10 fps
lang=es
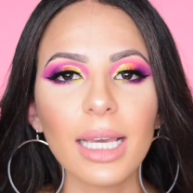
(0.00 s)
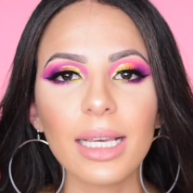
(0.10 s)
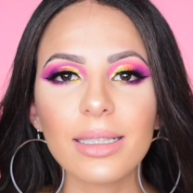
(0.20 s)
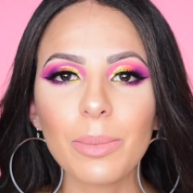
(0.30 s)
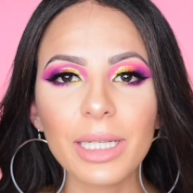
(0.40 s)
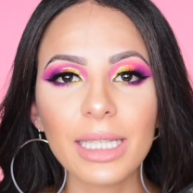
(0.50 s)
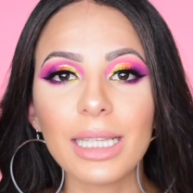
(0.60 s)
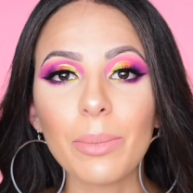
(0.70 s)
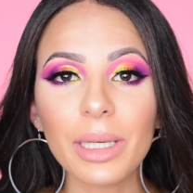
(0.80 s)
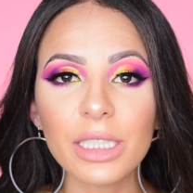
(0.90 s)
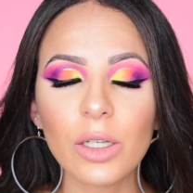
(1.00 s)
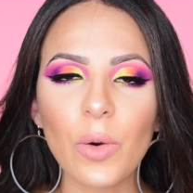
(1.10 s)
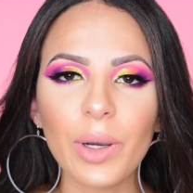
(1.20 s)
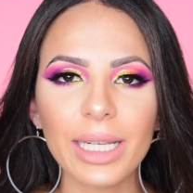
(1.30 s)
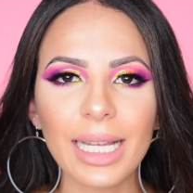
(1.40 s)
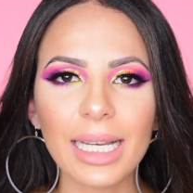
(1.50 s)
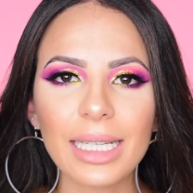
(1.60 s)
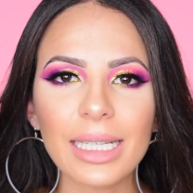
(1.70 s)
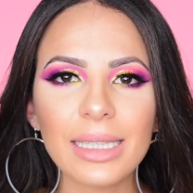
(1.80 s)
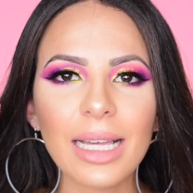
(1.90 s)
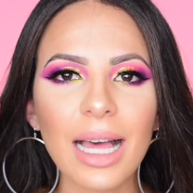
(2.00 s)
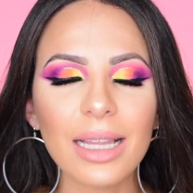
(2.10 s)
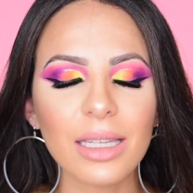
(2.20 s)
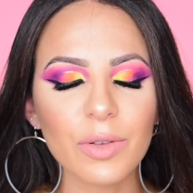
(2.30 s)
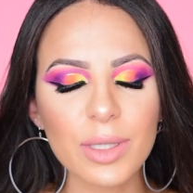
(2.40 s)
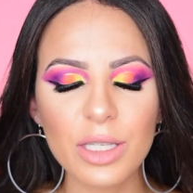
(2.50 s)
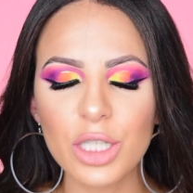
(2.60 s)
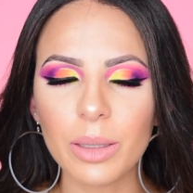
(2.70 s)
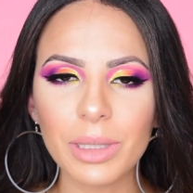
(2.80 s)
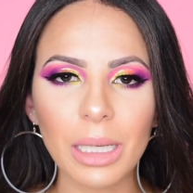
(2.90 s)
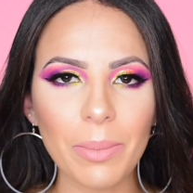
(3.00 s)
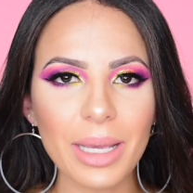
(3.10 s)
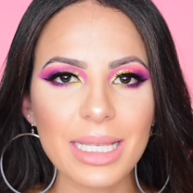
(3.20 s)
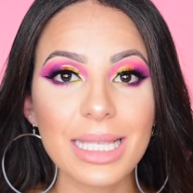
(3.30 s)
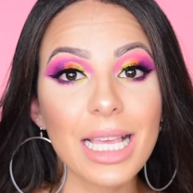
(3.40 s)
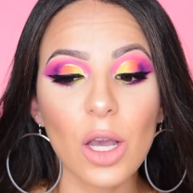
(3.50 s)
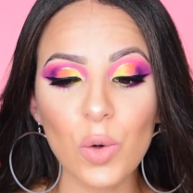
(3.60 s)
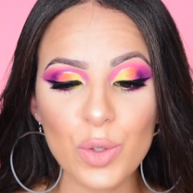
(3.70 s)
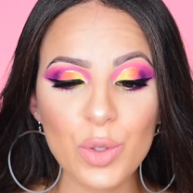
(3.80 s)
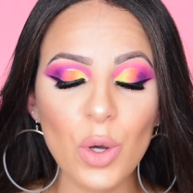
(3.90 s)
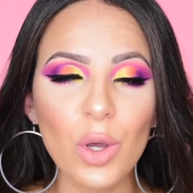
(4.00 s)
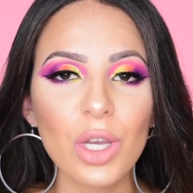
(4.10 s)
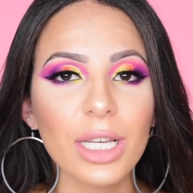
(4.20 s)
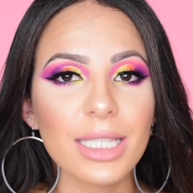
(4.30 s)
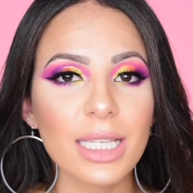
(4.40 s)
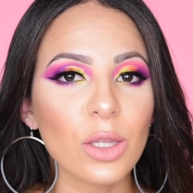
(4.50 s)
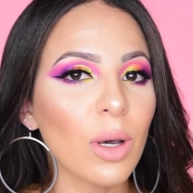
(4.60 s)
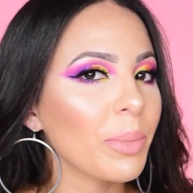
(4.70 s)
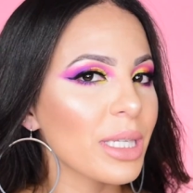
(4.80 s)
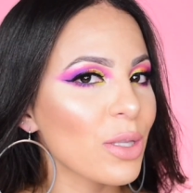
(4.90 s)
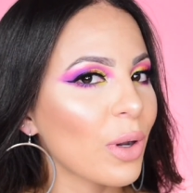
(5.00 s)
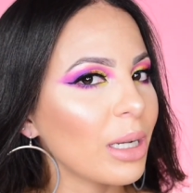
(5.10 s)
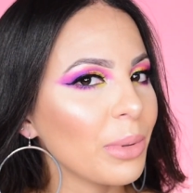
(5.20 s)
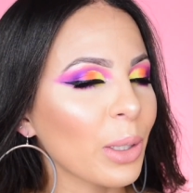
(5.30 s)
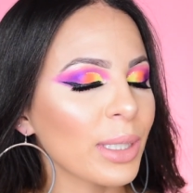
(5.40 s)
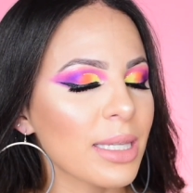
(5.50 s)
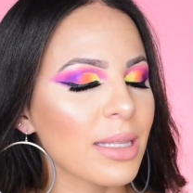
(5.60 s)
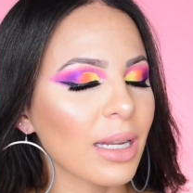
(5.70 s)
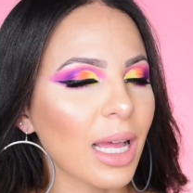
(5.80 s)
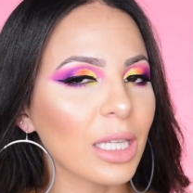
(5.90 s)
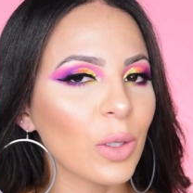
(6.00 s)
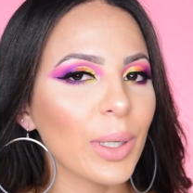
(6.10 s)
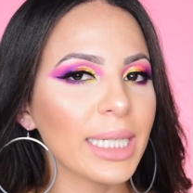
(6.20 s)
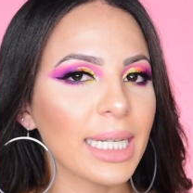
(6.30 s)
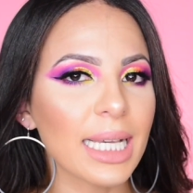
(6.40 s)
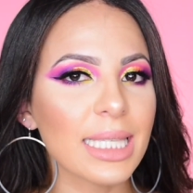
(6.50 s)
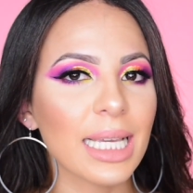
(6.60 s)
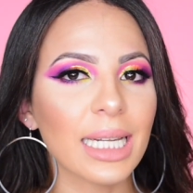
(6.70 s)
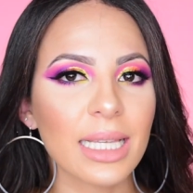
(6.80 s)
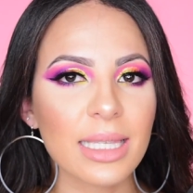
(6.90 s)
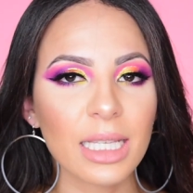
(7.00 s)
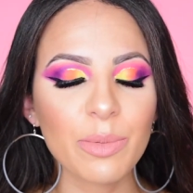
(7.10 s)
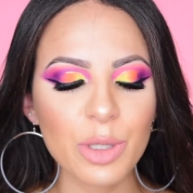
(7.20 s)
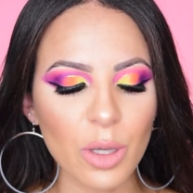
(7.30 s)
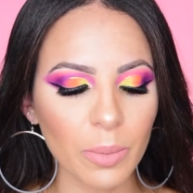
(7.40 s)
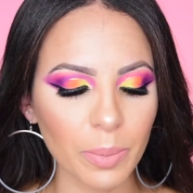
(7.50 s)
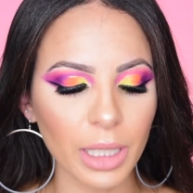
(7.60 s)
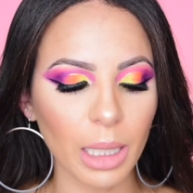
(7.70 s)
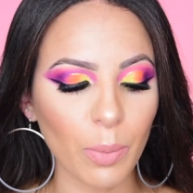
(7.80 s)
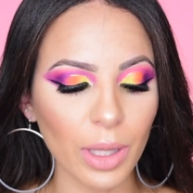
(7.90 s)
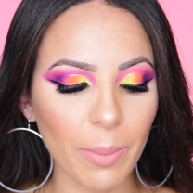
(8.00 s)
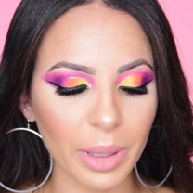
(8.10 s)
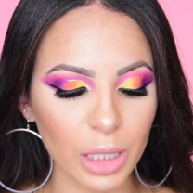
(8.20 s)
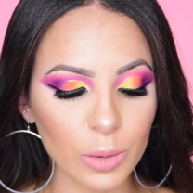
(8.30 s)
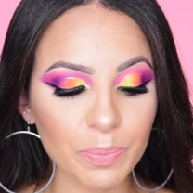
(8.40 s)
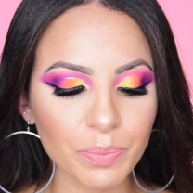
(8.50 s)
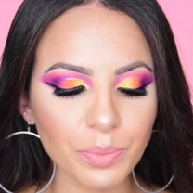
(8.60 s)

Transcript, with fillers: Esta paletita me llegó en la cajita de BoxyCharm del mes de agosto. Si no han visto el video, les estaré dejando el enlace en la descripción para que puedan verlo.